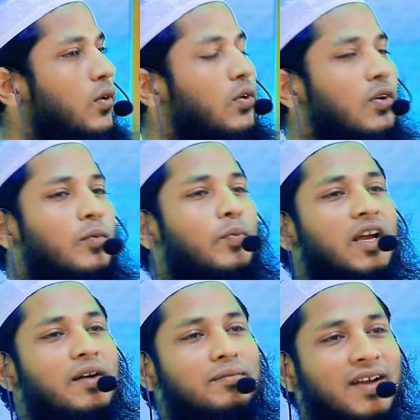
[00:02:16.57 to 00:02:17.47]
ওগো
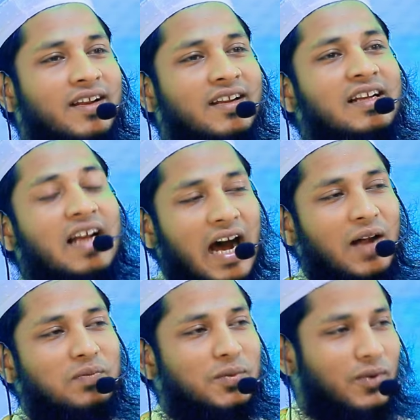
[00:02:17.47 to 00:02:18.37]
পায়াম্বার
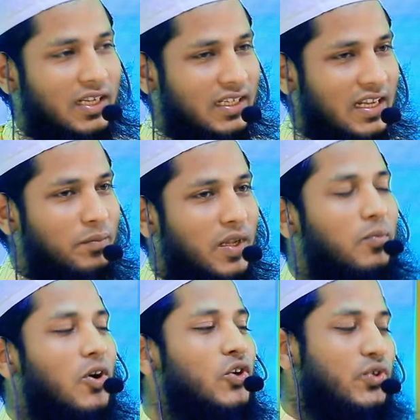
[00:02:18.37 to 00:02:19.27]
আপনি বলেন না আপনার
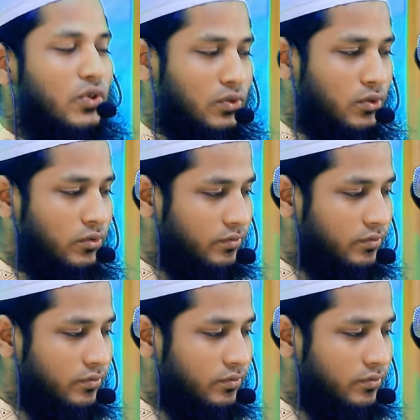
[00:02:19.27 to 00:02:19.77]
বয়স কত